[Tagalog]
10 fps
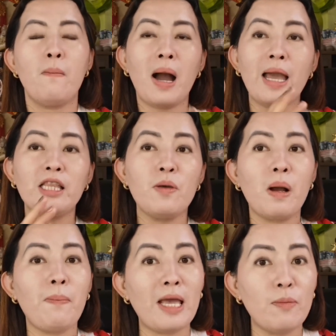baka hindi
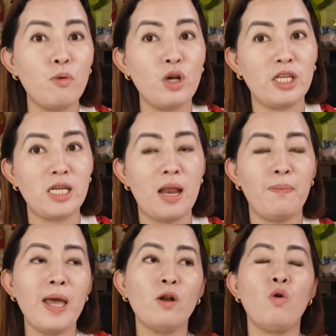magpahipo ng
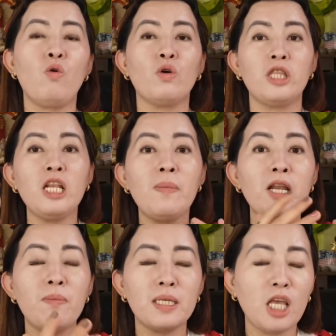tiyan. Pero kung hindi
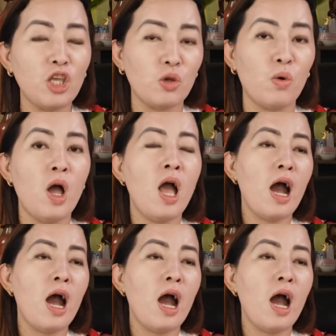naman iba sa inyo,